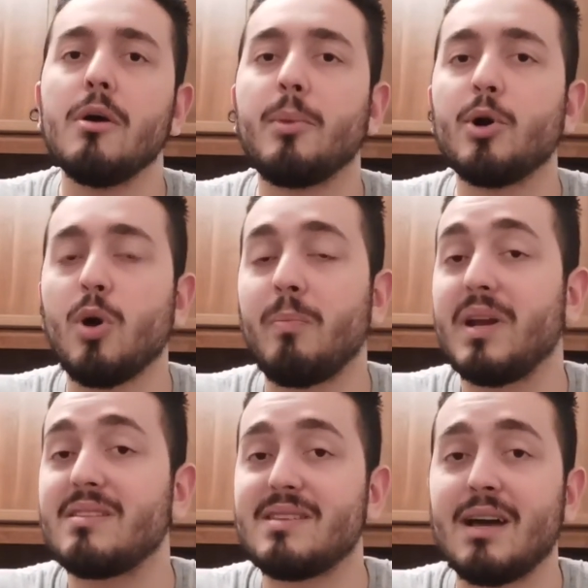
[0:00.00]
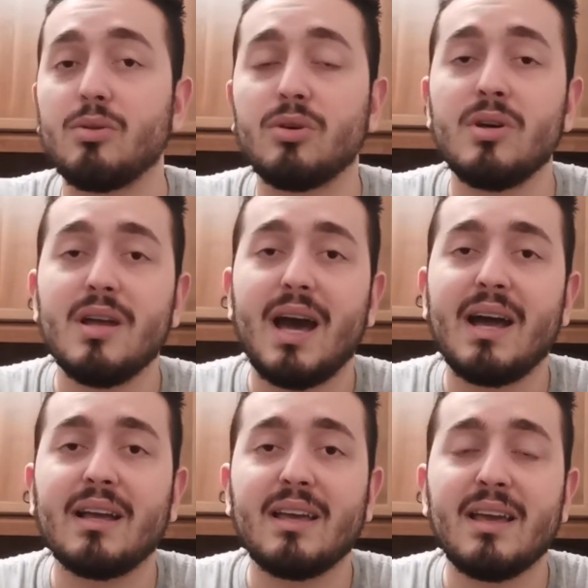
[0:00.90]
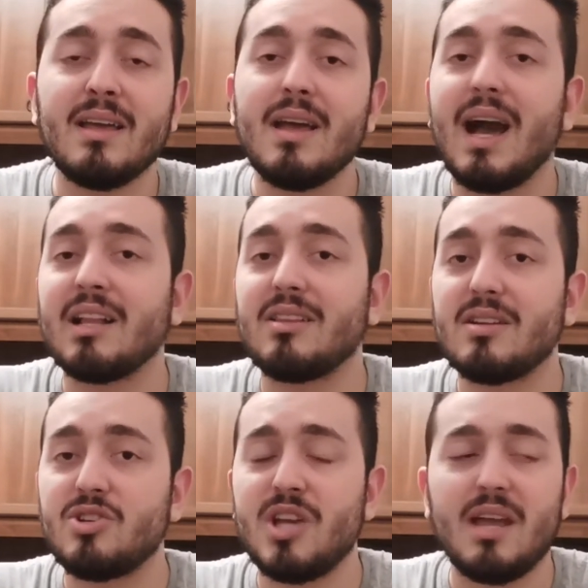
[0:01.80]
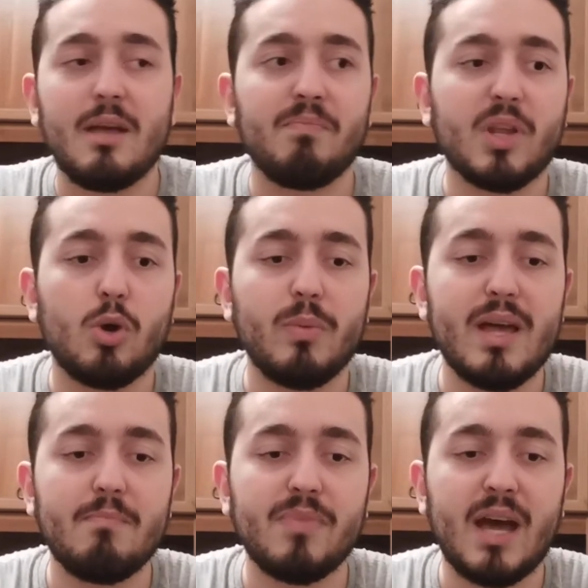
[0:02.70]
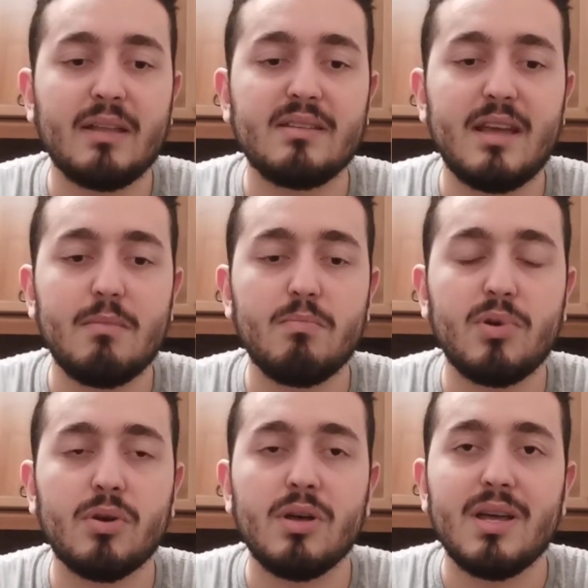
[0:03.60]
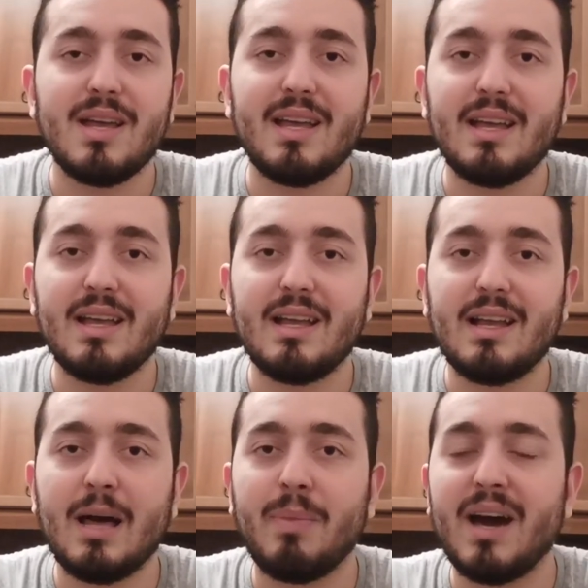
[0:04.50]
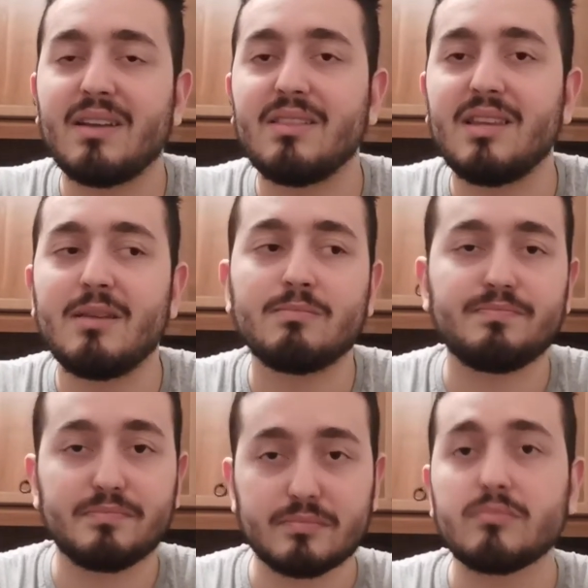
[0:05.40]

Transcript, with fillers: Poi ho apprezzato anche altre scene, come ad esempio eh, la parte